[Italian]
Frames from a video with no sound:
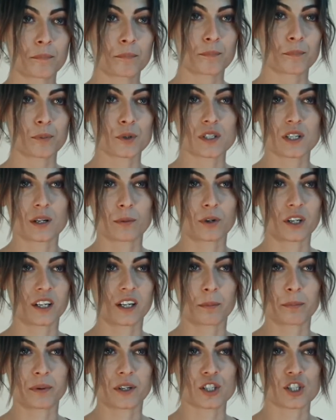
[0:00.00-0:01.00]
Possiamo
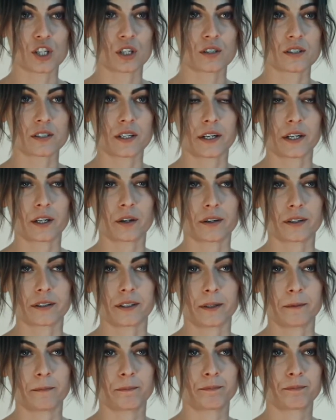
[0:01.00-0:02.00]
aggrapparci ai nostri
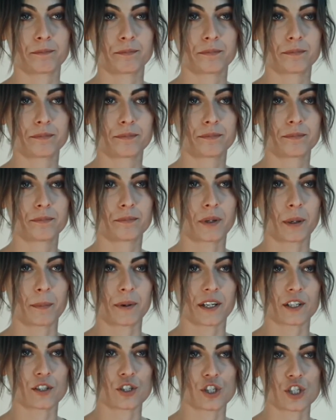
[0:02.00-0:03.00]
ricordi
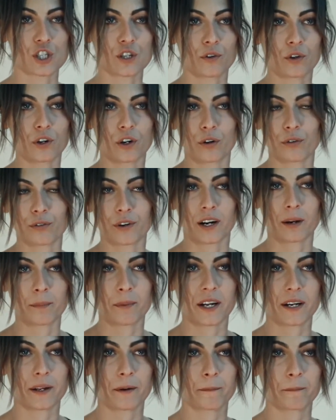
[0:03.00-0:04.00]
prima che ci scivolino fra le
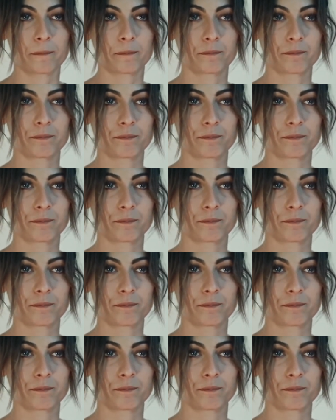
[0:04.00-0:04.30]
mani.